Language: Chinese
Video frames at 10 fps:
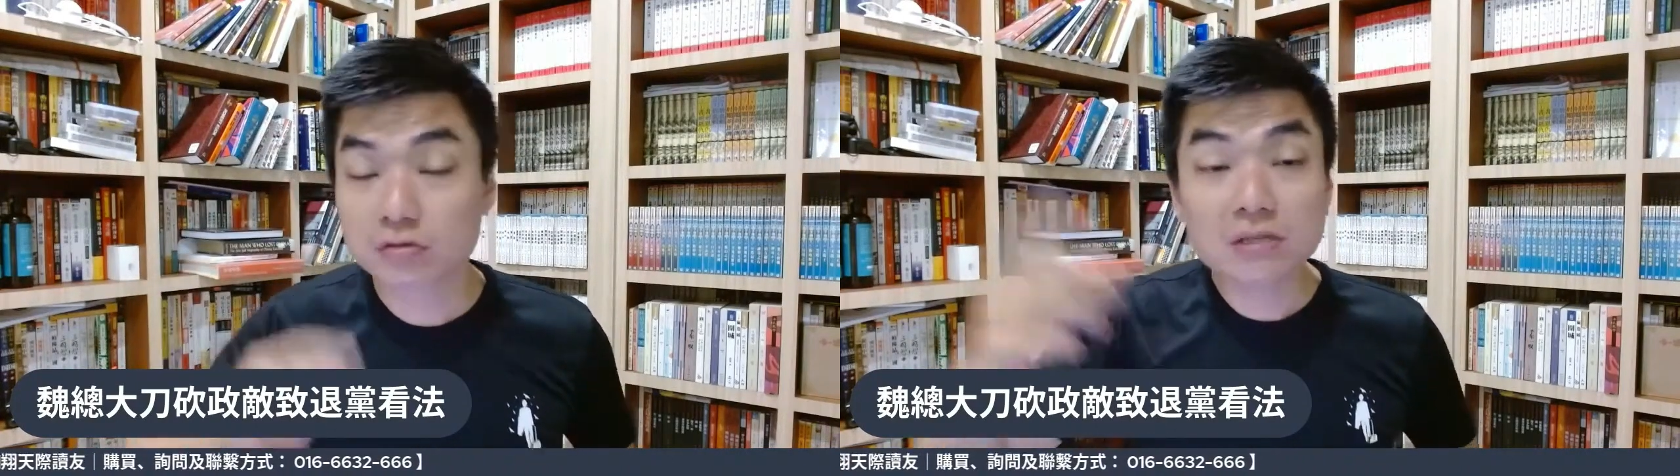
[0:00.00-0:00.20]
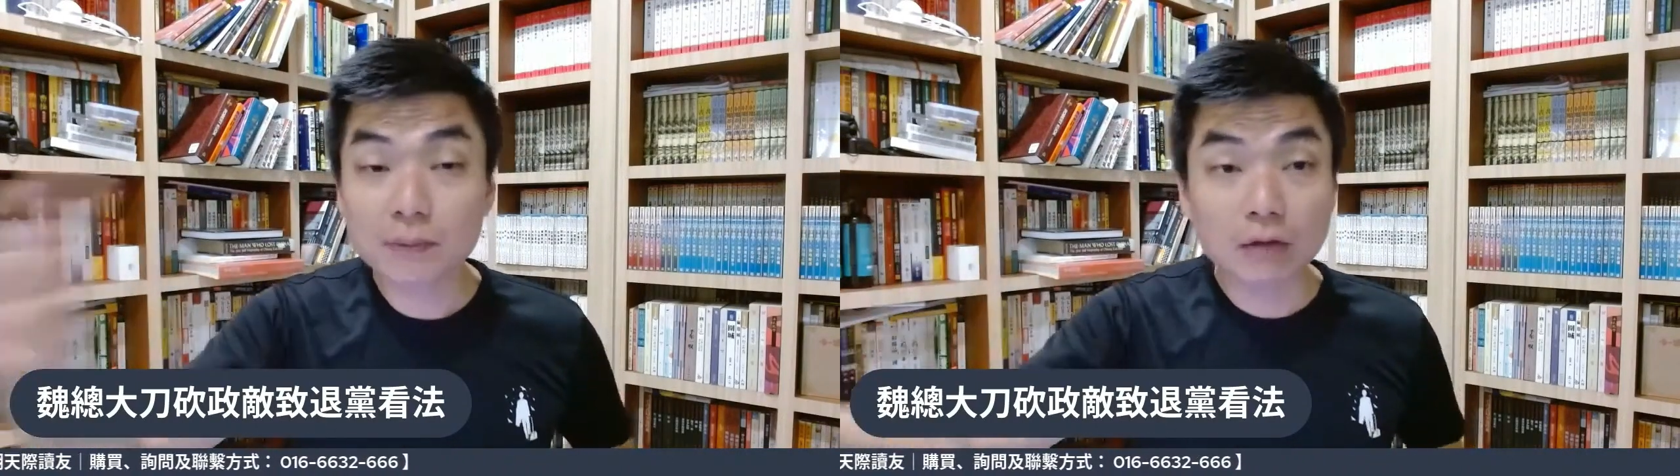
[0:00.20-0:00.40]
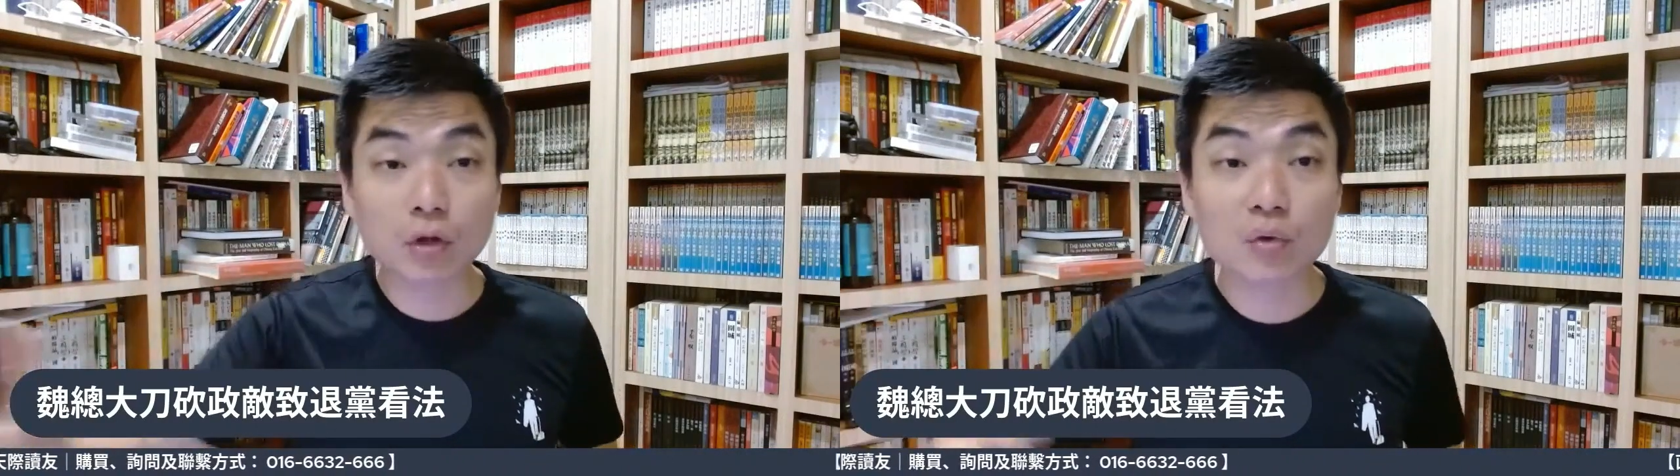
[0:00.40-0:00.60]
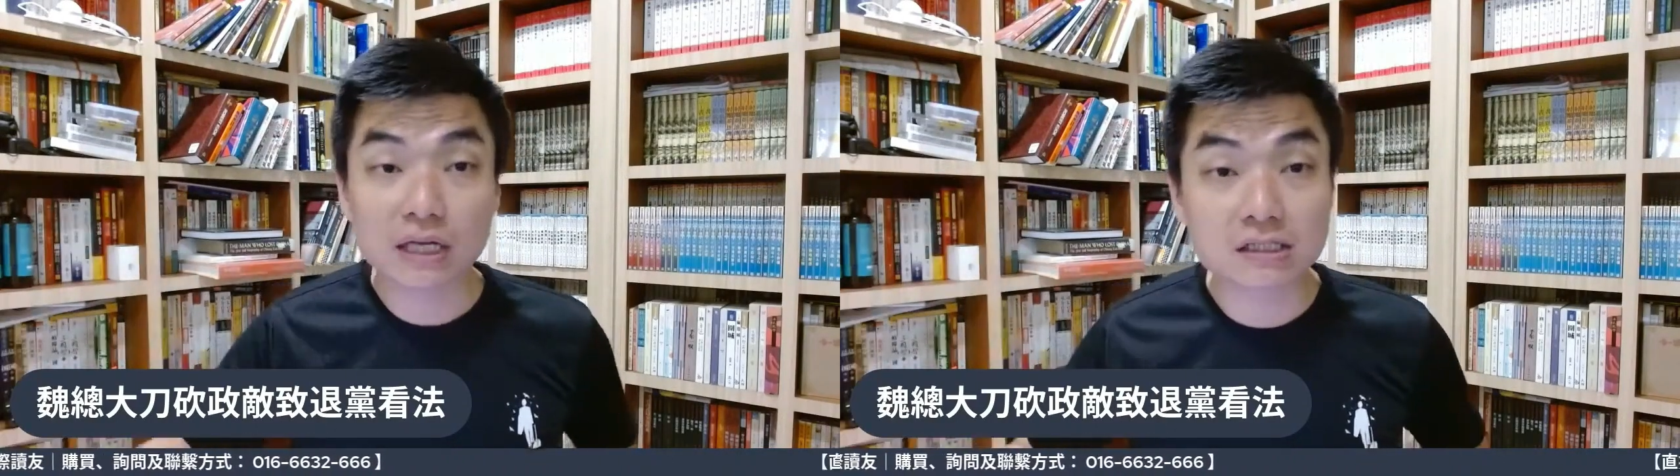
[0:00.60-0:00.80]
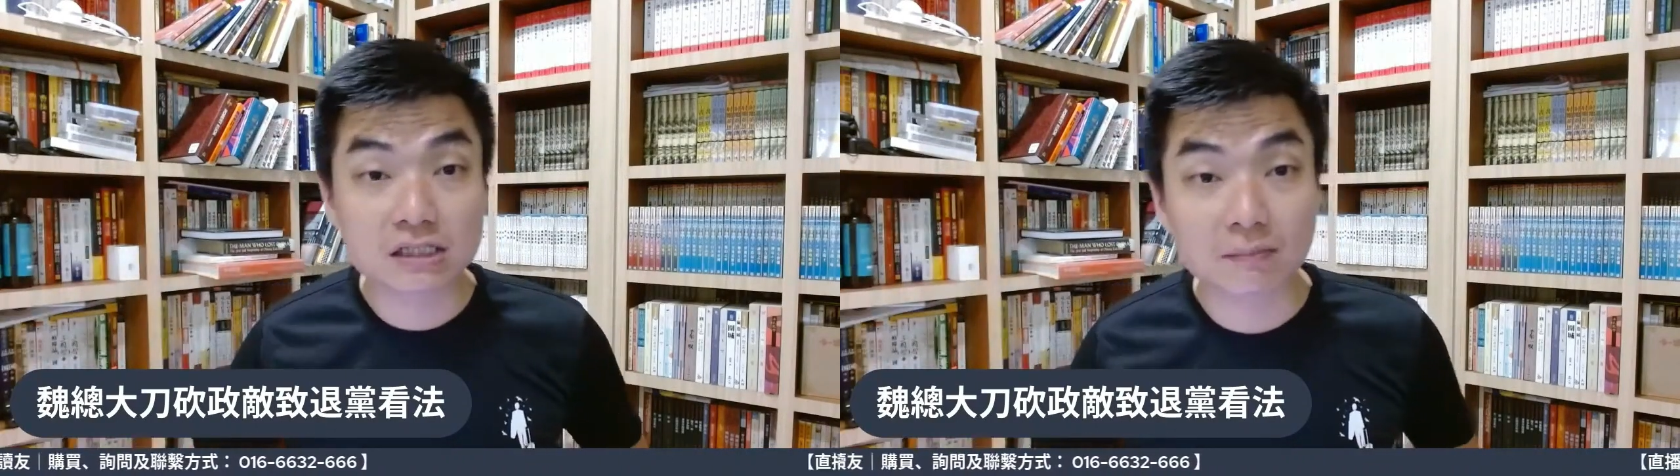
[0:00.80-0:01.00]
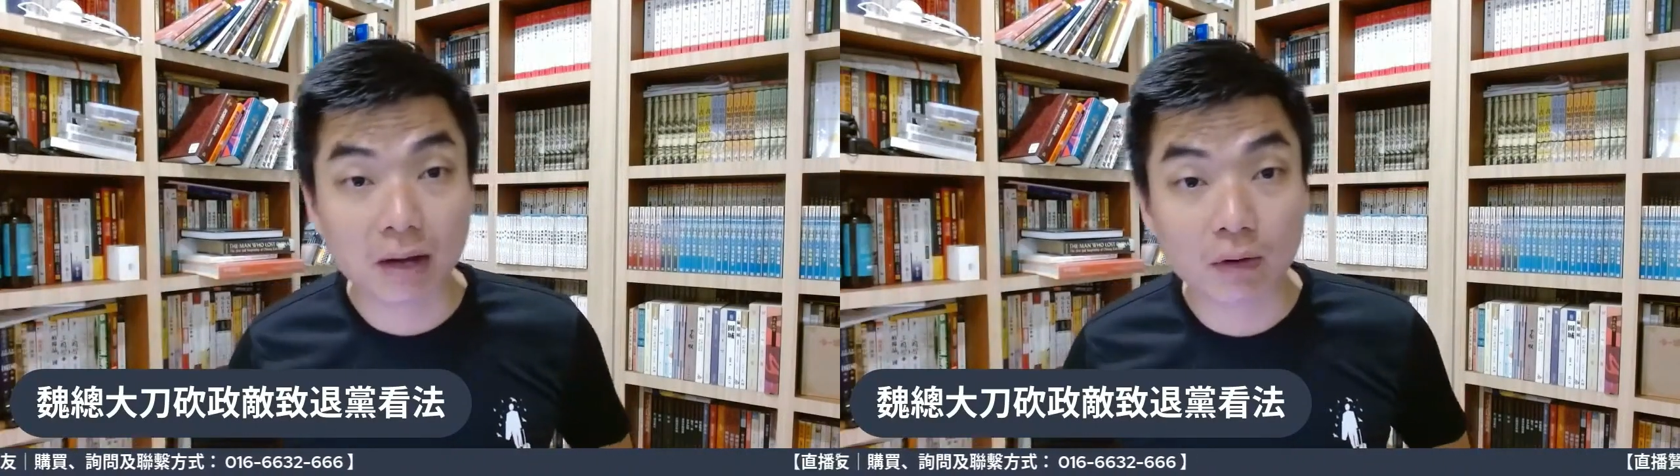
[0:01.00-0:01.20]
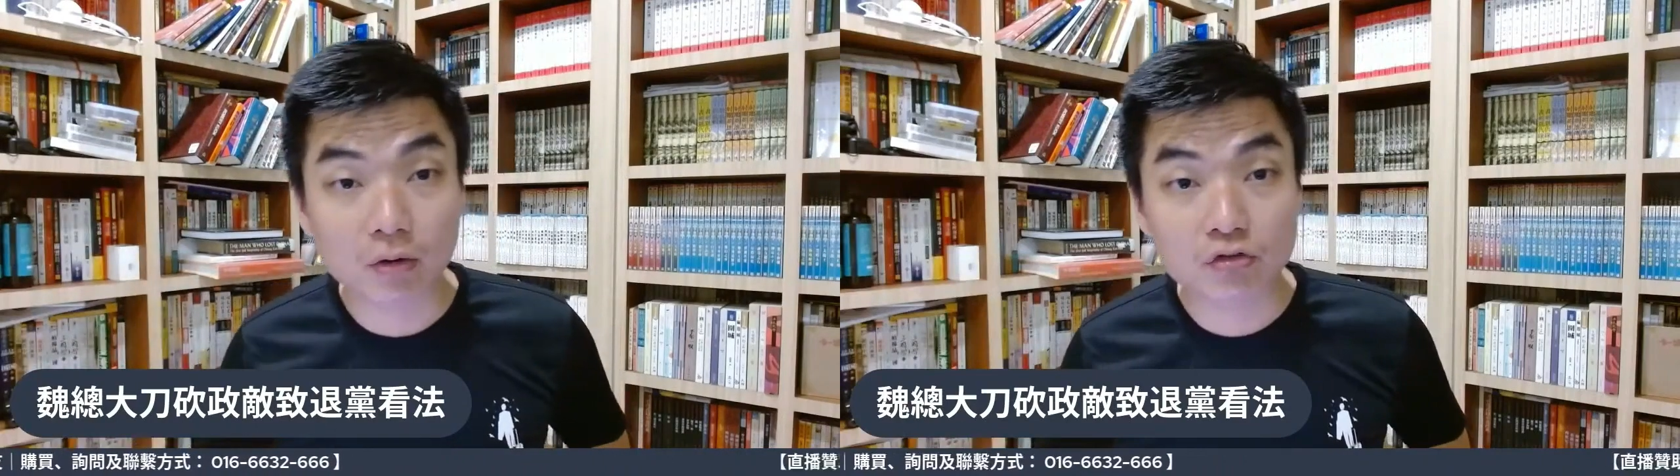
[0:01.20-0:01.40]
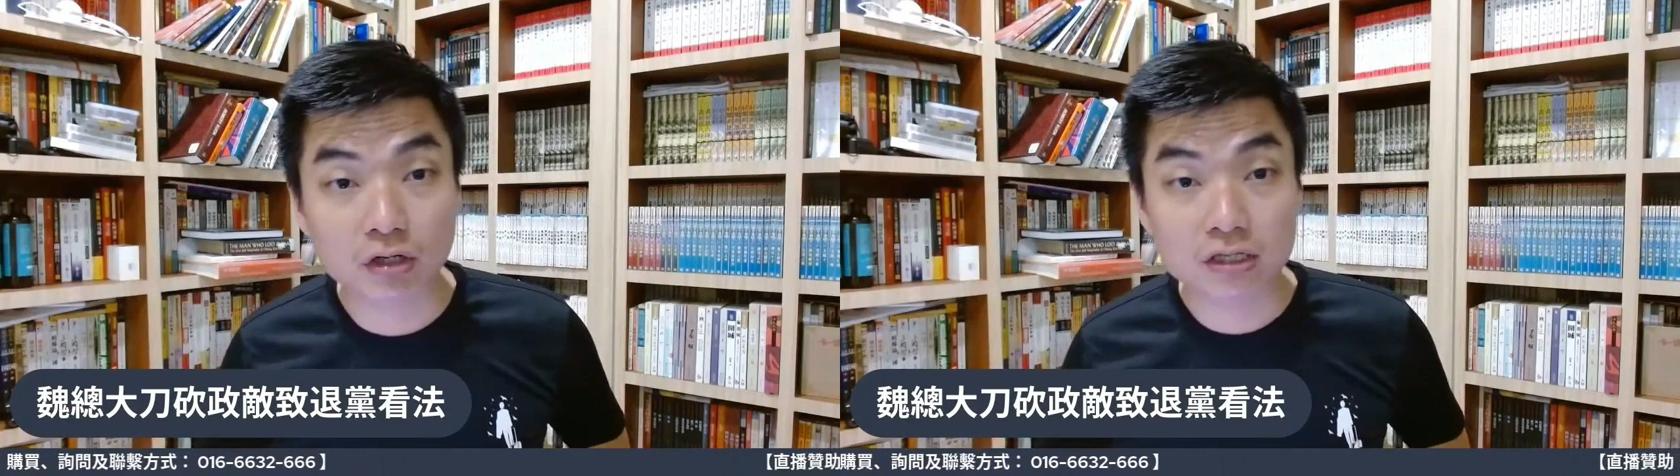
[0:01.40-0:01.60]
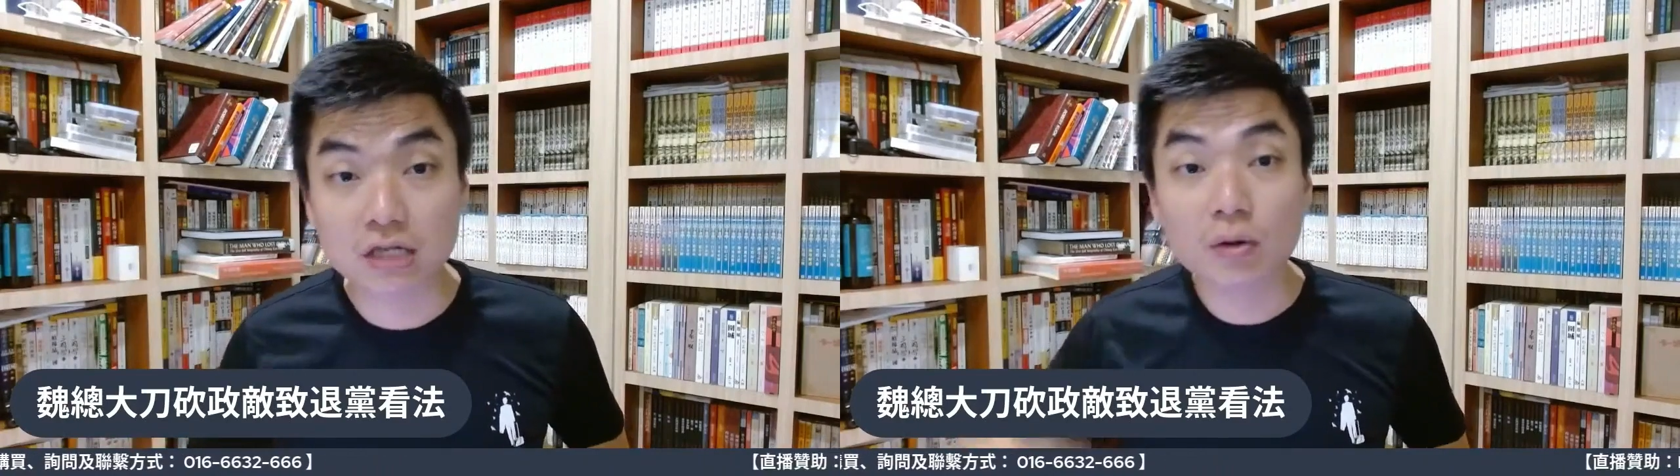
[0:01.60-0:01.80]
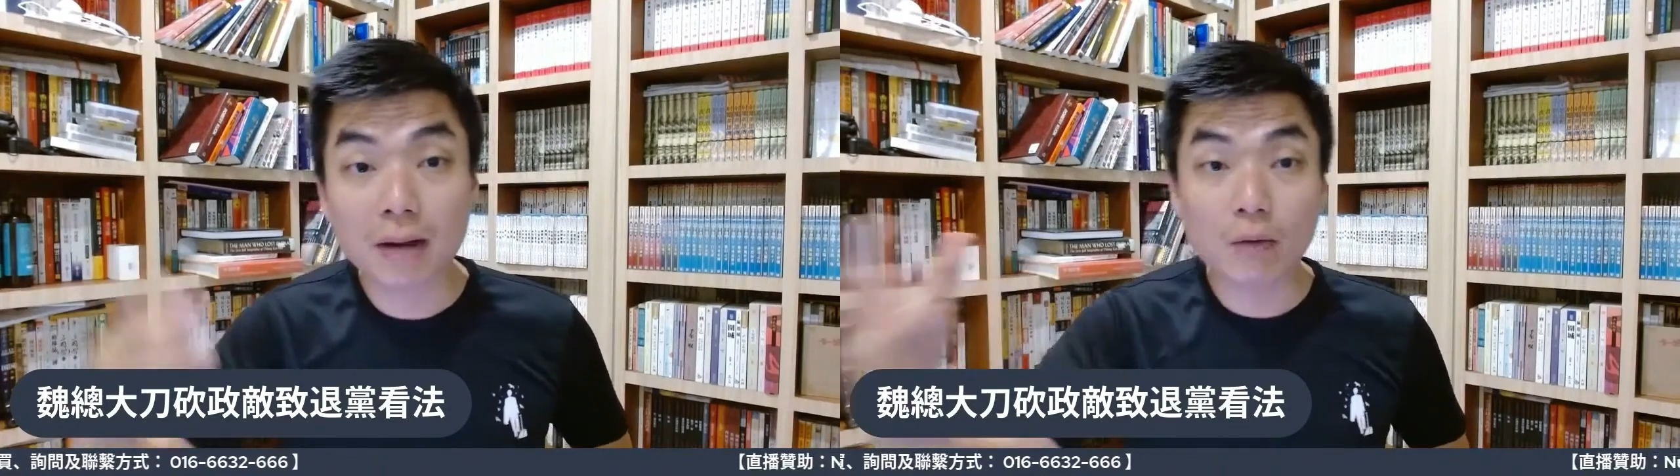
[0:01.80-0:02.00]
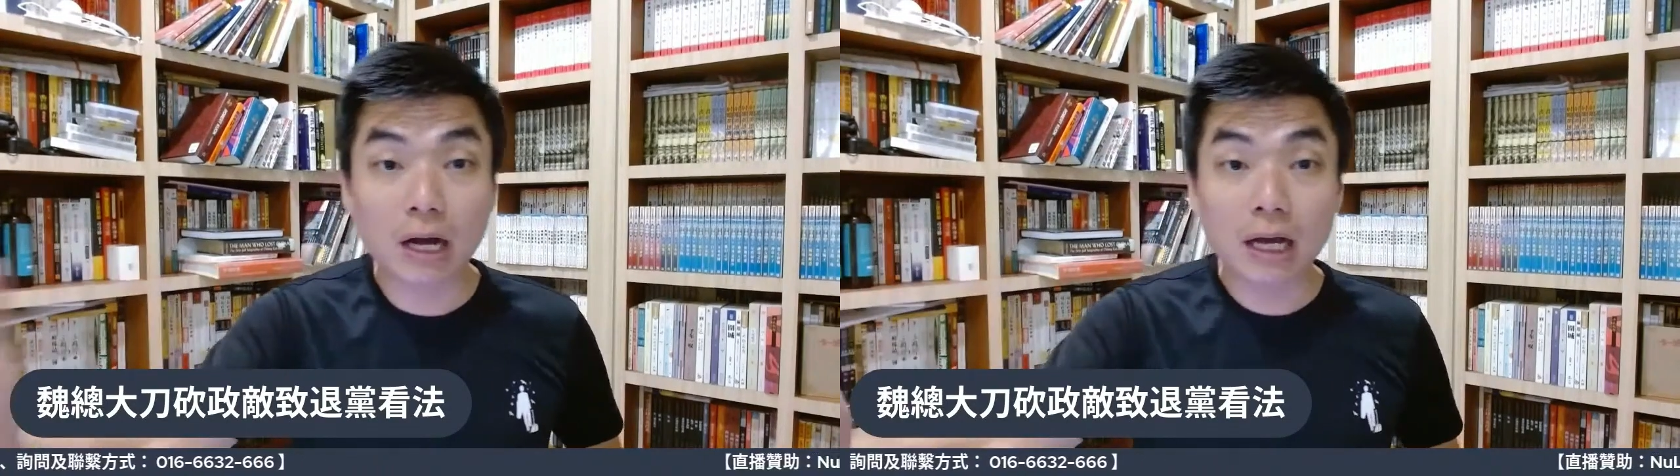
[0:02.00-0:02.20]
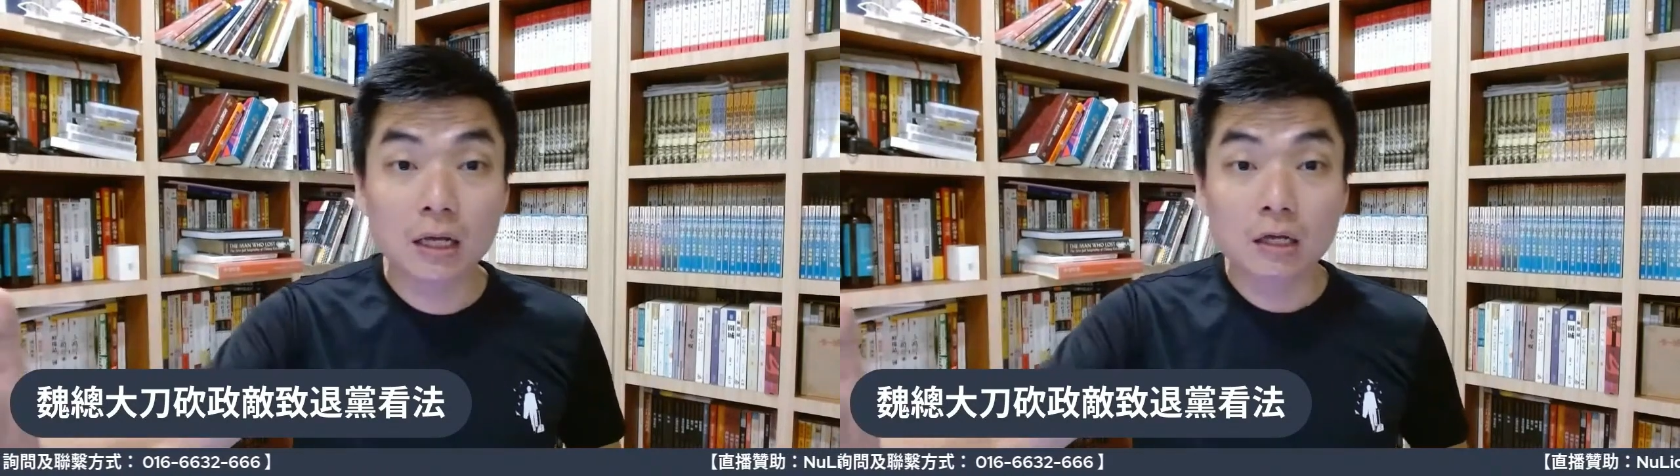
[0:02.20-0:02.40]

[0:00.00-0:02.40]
哦，就是不要投给自己马华候选，结果马华